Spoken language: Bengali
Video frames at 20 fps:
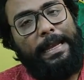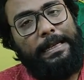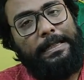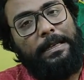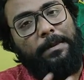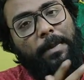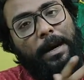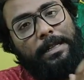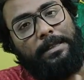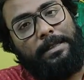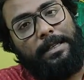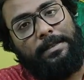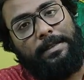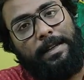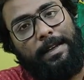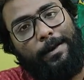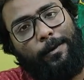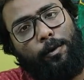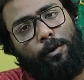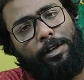এই যে বাচ্চা
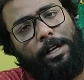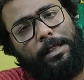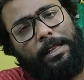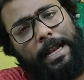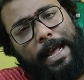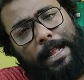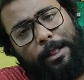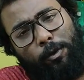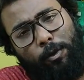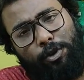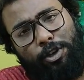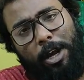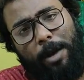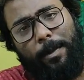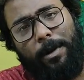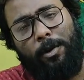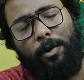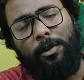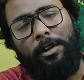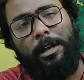ছেলেগুলো যাদের এত
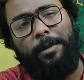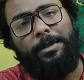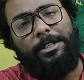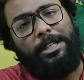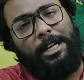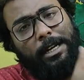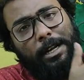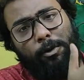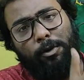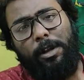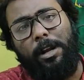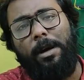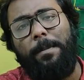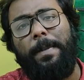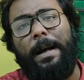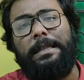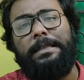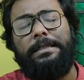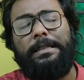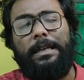সামান্য দাবি সেটাও তারা
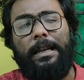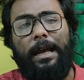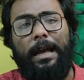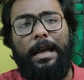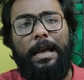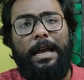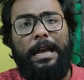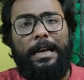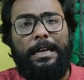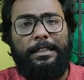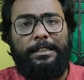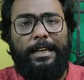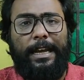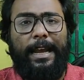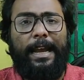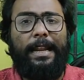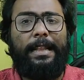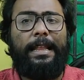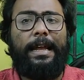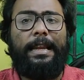পাচ্ছে না
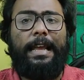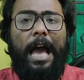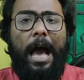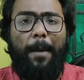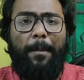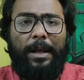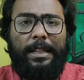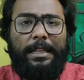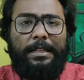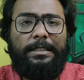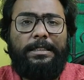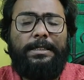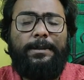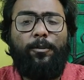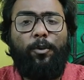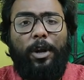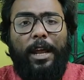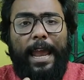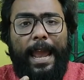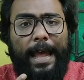সেখানে দাঁড়িয়ে আমাদের
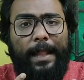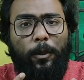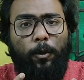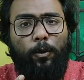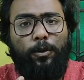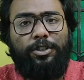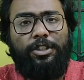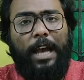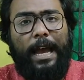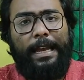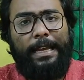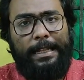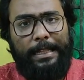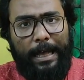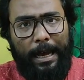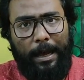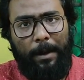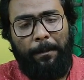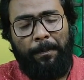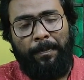জীবনে এত
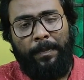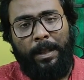চাহিদা